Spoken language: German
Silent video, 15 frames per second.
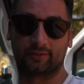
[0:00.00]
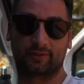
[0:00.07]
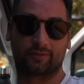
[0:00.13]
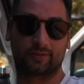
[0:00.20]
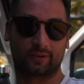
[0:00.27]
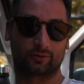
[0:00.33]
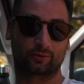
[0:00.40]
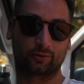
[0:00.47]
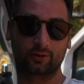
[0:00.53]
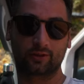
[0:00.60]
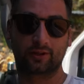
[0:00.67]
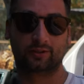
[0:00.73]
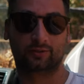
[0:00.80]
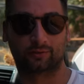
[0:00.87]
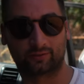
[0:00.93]
sind jetzt wieder zurück
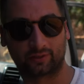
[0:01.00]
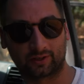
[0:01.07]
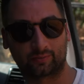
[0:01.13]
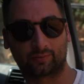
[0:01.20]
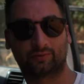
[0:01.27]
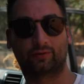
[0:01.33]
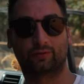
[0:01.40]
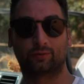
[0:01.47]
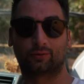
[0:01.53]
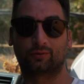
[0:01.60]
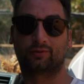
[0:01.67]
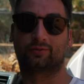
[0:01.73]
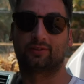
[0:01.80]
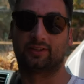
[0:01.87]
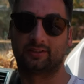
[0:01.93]
und wir haben, bevor wir
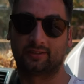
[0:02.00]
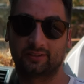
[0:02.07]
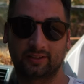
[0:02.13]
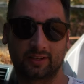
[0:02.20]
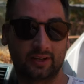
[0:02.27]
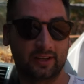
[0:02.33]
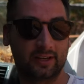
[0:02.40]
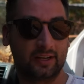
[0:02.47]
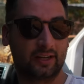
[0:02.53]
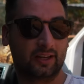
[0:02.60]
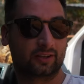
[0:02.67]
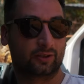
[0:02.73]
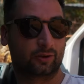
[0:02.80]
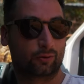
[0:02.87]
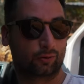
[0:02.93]
losgefahren sind,
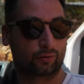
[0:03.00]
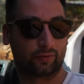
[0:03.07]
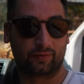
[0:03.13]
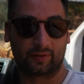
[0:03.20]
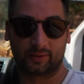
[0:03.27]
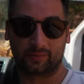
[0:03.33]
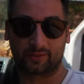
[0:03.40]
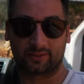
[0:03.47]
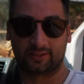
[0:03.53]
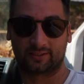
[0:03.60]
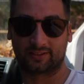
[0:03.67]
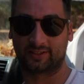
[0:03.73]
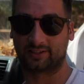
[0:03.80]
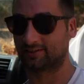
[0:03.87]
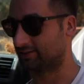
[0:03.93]
geguckt, wie warm das
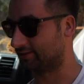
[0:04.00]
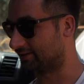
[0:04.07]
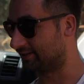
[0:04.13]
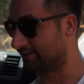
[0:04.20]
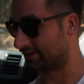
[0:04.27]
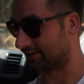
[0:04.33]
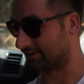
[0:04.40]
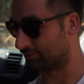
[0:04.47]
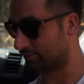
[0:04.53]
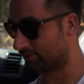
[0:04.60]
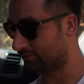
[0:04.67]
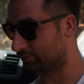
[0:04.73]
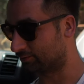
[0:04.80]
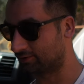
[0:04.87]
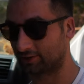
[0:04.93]
hier, sein soll
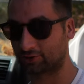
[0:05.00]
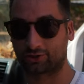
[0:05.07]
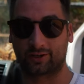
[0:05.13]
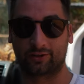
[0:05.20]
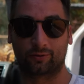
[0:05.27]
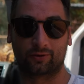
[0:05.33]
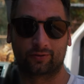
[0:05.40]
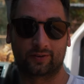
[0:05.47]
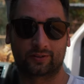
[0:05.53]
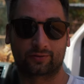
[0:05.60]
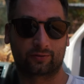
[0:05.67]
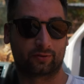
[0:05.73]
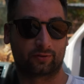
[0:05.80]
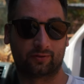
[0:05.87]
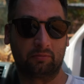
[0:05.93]
und da stand irgendwas
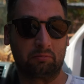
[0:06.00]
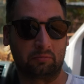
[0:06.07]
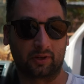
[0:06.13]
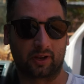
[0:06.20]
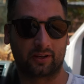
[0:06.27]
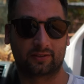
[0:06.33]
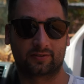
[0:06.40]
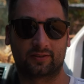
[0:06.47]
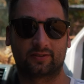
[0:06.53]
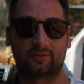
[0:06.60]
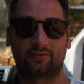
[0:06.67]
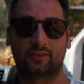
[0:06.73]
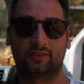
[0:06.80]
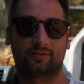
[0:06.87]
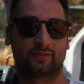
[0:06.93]
von 23,
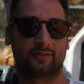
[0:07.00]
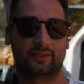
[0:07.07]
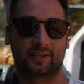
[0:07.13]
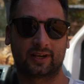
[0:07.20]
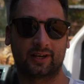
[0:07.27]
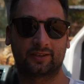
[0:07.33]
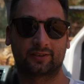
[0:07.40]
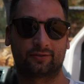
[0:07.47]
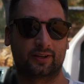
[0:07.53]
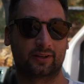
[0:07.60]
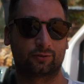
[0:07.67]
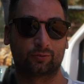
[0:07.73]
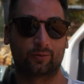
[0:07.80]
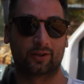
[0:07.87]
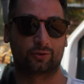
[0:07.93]
24 Grad. Das wäre
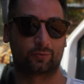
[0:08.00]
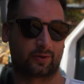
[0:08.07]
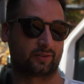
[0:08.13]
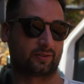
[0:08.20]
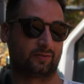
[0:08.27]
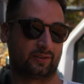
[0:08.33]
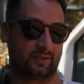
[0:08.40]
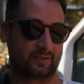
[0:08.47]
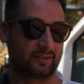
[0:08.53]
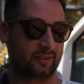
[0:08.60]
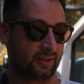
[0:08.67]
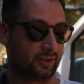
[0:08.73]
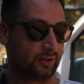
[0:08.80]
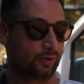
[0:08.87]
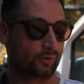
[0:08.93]
halt super entspannt gewesen.
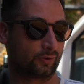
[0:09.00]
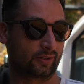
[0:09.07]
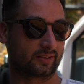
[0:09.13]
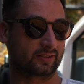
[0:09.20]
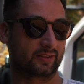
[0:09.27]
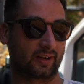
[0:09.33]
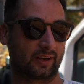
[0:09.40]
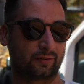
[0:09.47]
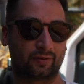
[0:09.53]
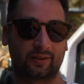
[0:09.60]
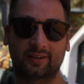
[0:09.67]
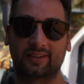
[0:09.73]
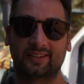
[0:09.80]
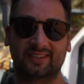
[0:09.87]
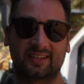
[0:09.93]
Und jetzt sind
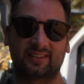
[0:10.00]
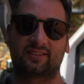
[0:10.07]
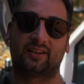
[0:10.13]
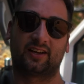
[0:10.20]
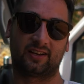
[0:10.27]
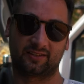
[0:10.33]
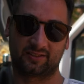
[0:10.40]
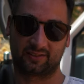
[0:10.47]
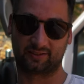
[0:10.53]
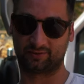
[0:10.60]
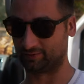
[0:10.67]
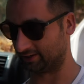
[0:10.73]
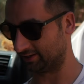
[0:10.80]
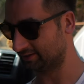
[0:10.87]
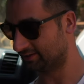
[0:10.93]
einfach 36 hier
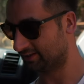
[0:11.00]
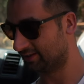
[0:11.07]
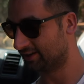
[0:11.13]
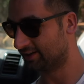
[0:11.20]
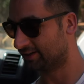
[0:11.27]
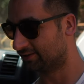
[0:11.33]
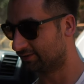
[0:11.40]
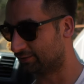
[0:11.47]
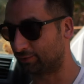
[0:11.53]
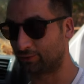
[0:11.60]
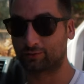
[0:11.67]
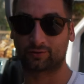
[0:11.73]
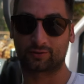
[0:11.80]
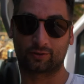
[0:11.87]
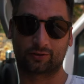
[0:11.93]
wieder. Wir
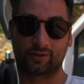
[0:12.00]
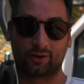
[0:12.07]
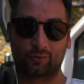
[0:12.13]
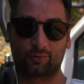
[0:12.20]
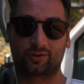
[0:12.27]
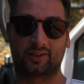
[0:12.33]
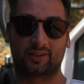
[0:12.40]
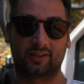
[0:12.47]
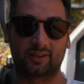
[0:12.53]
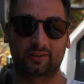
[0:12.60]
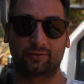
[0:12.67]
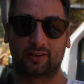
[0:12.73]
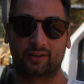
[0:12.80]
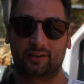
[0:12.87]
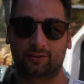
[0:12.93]
wollten uns auch die Hauptstadt
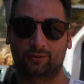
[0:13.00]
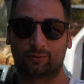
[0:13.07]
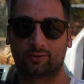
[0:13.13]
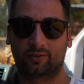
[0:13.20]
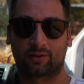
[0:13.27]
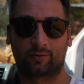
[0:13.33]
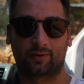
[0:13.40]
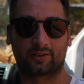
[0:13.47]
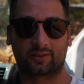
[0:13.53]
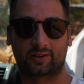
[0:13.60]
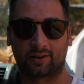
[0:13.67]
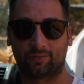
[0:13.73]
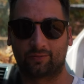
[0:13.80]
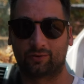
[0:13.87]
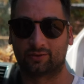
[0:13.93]
Jerewan angucken, aber das
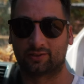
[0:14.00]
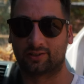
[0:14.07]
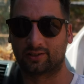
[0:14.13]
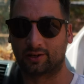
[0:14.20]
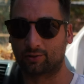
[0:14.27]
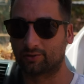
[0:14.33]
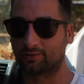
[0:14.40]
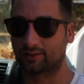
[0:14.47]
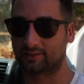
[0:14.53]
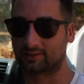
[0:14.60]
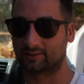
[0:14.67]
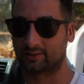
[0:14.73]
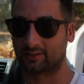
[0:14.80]
klemmen wir uns jetzt auch, weil es